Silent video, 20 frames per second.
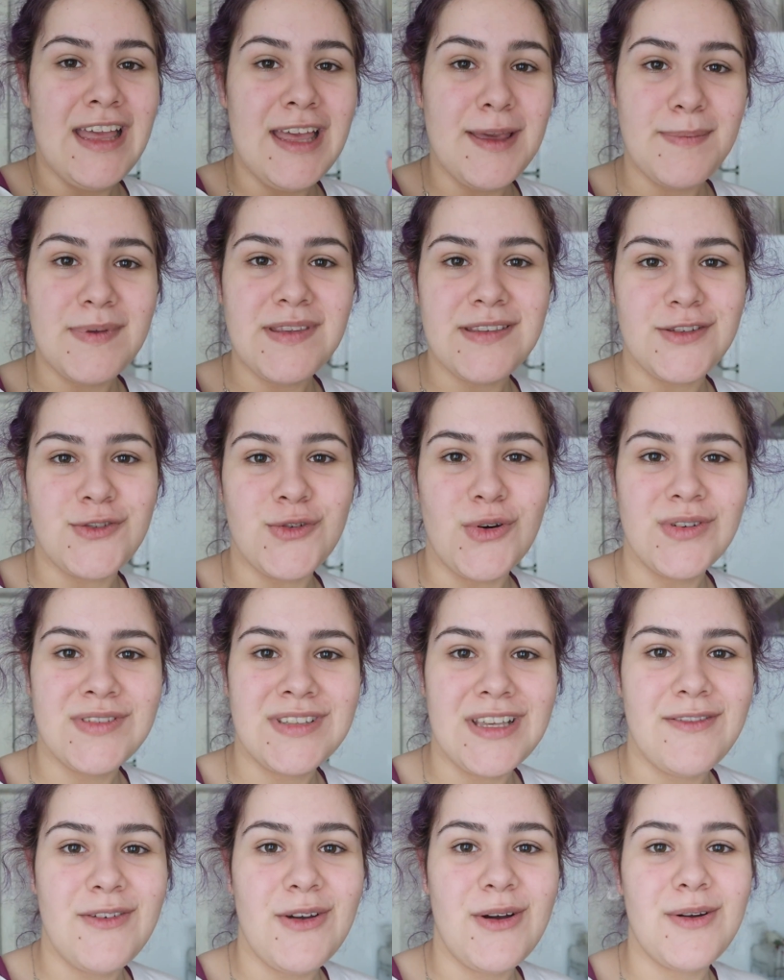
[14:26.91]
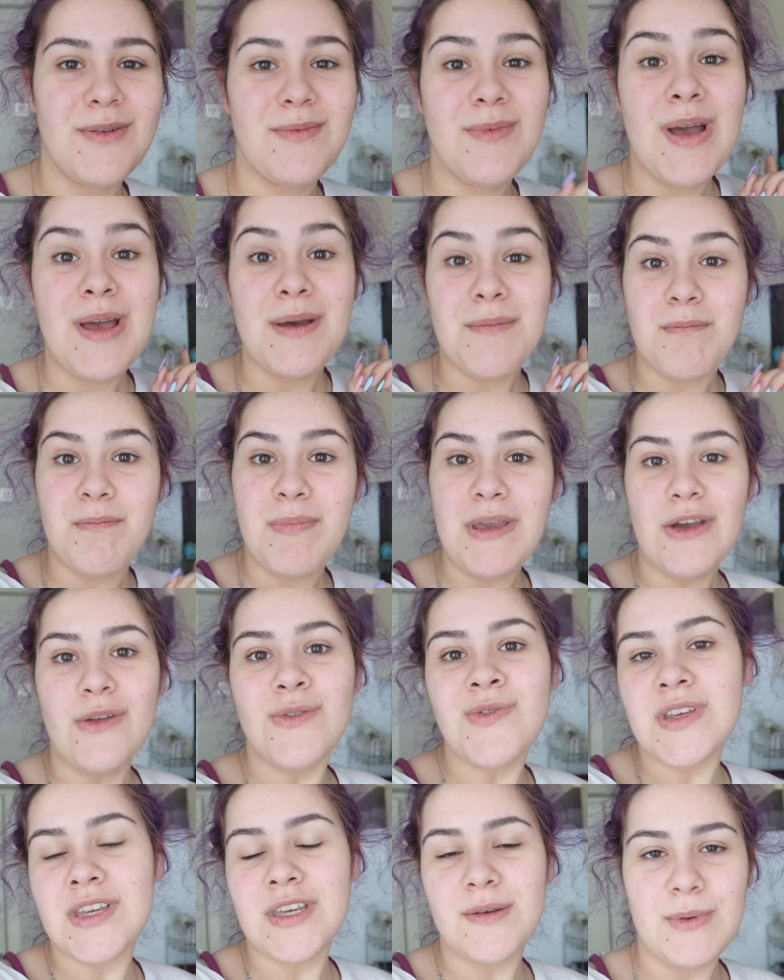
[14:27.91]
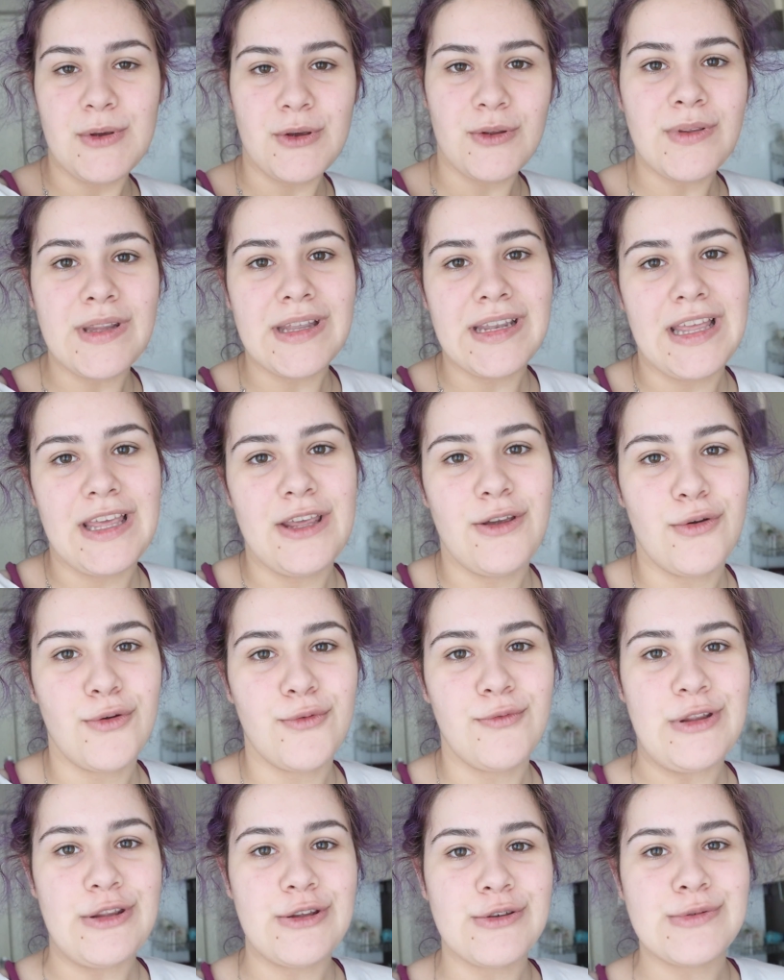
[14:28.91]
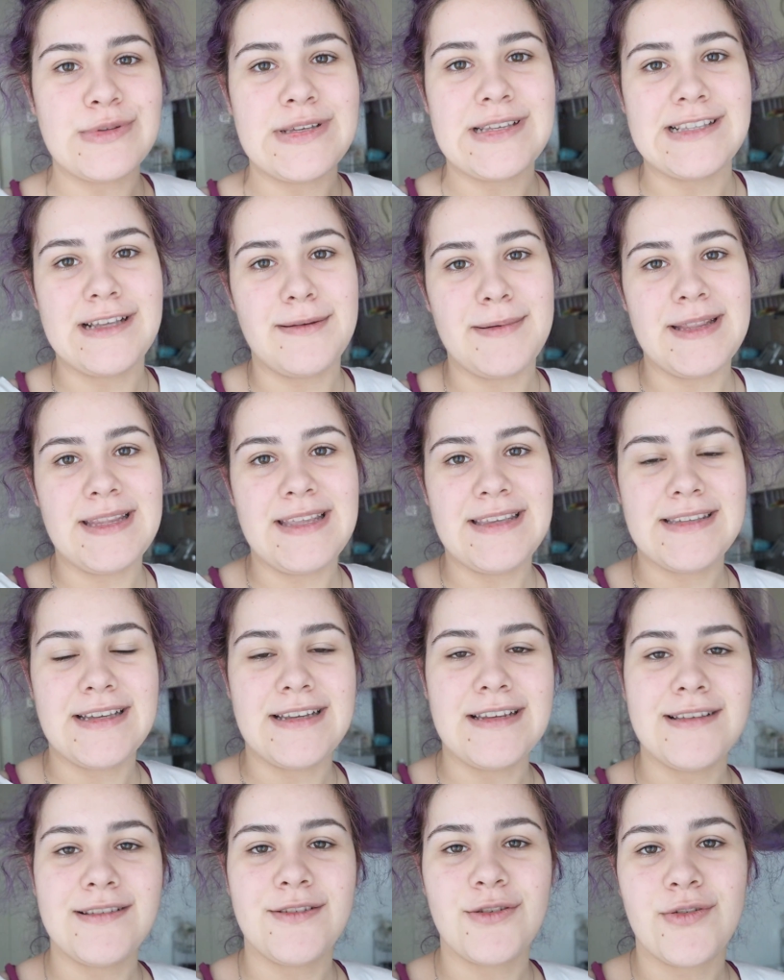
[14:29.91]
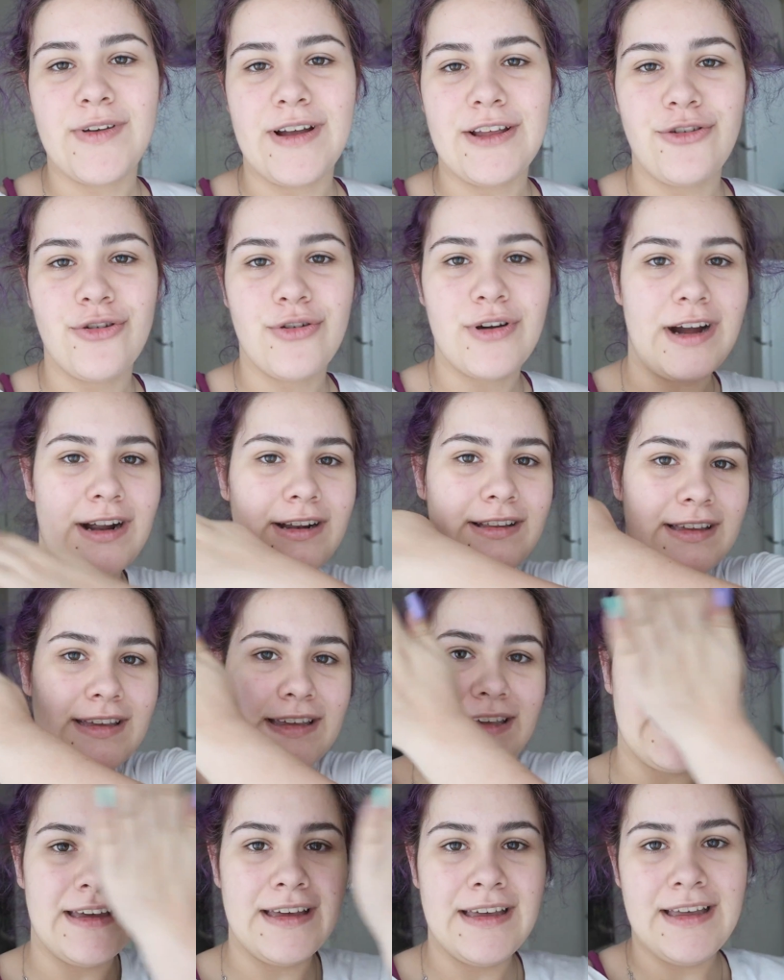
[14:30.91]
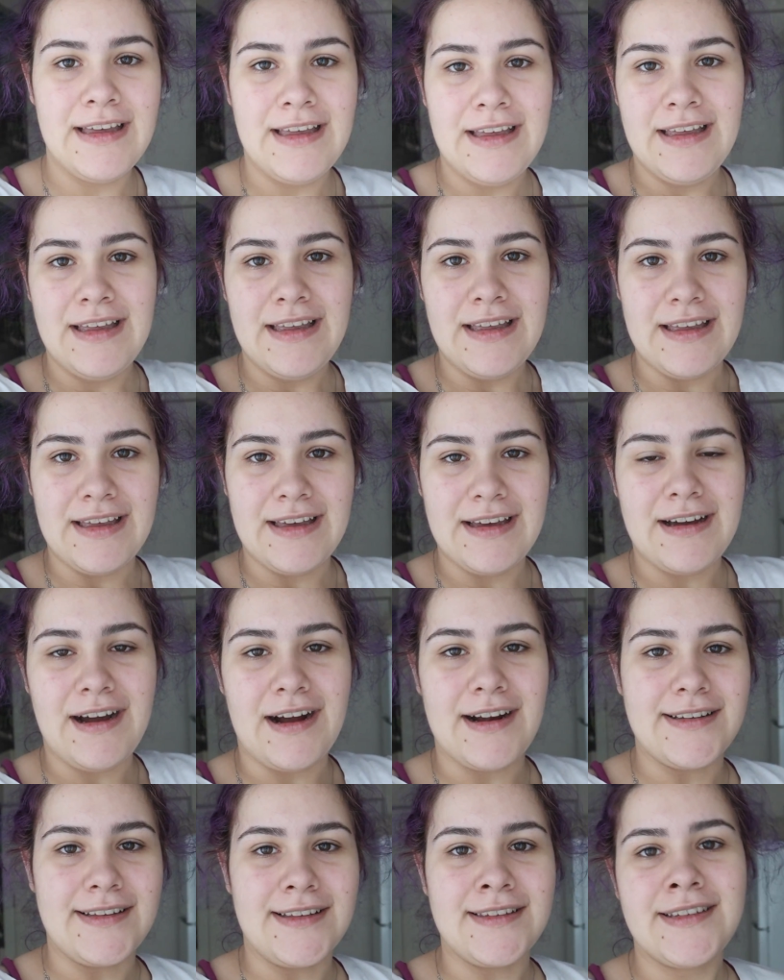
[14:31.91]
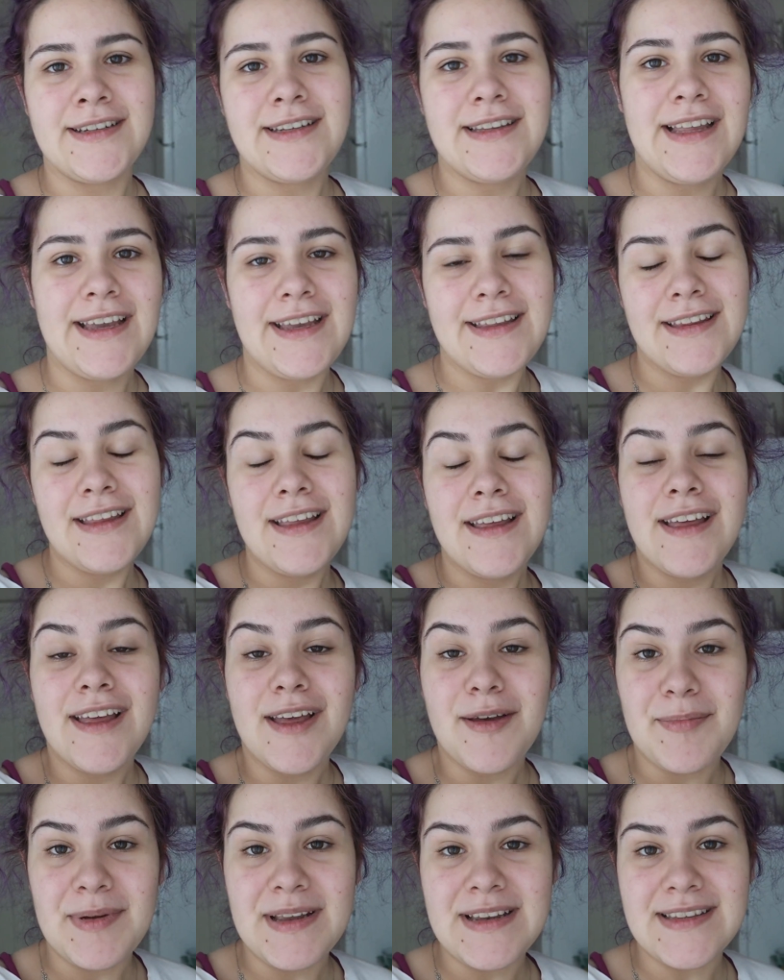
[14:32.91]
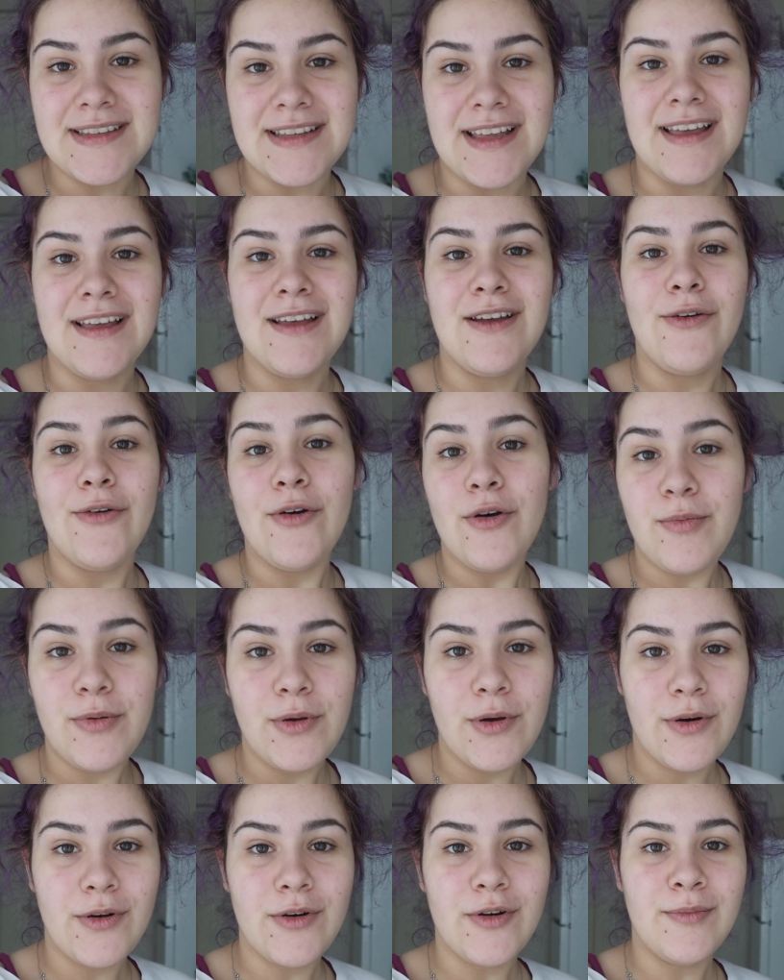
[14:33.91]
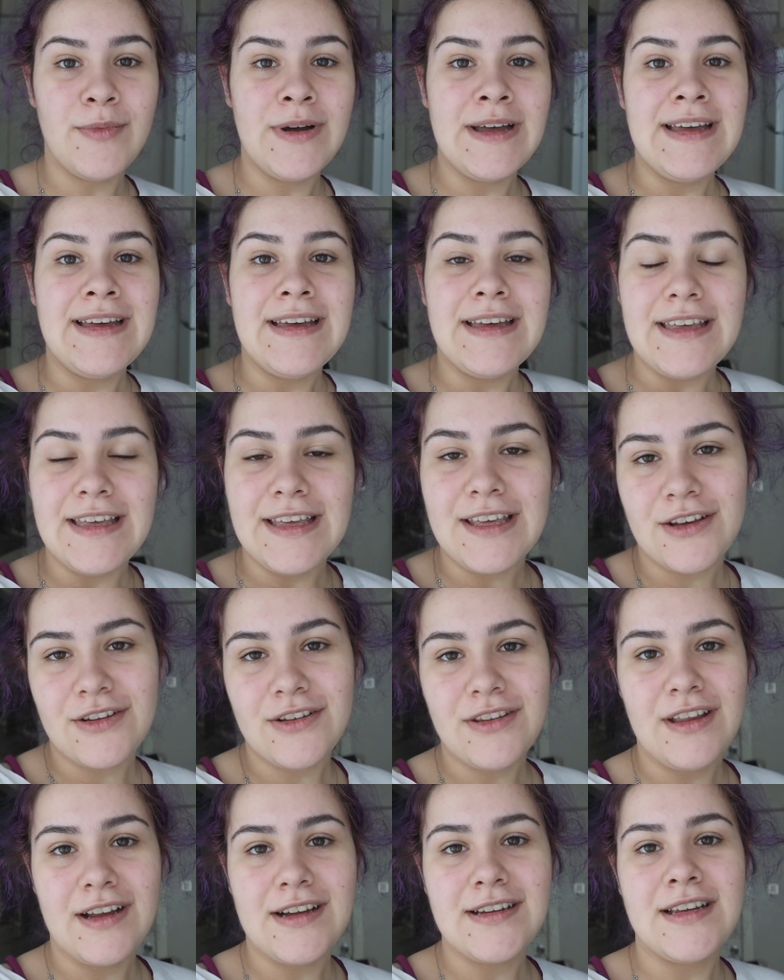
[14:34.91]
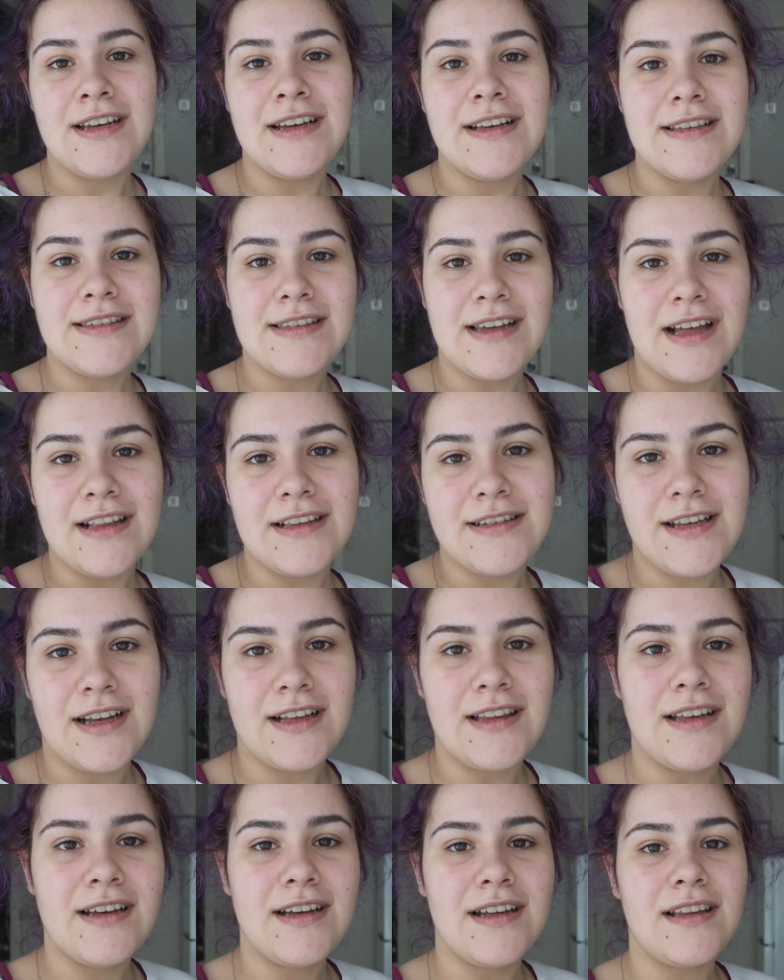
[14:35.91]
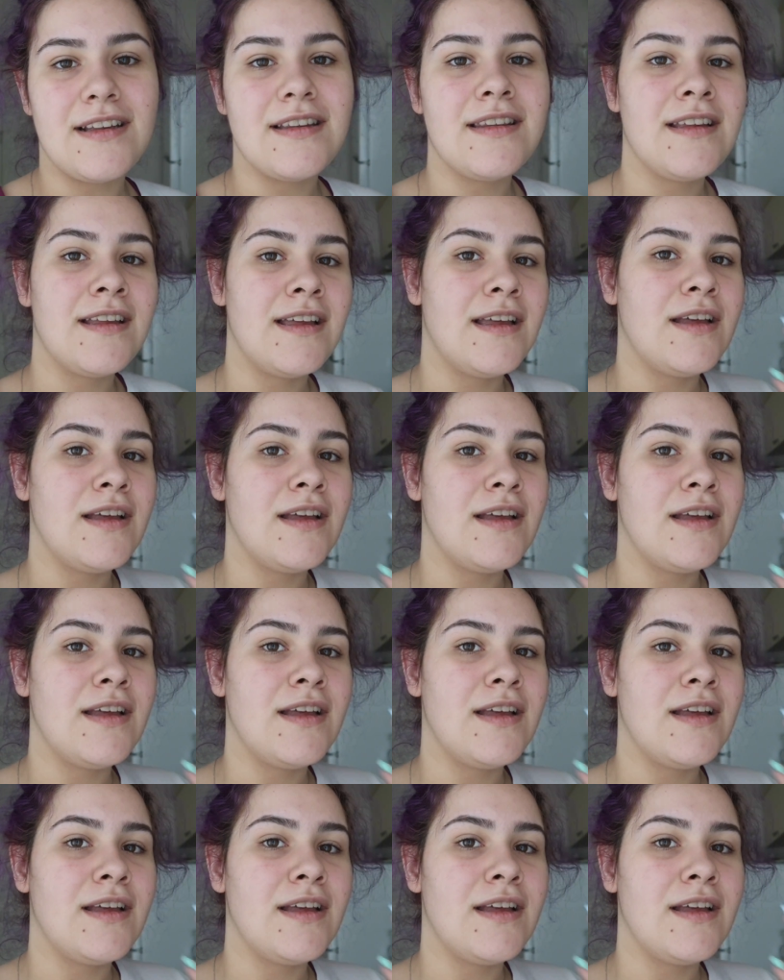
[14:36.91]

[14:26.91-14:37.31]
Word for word: Hepinizi çok seviyorum. Bir önceki bir günde ne yiyorum videosunu izlemediyseniz lütfen yukarıdaki e, karta tıklayın. Hepinize öpüyorum. İyi günler. Sağlıcakla kalın.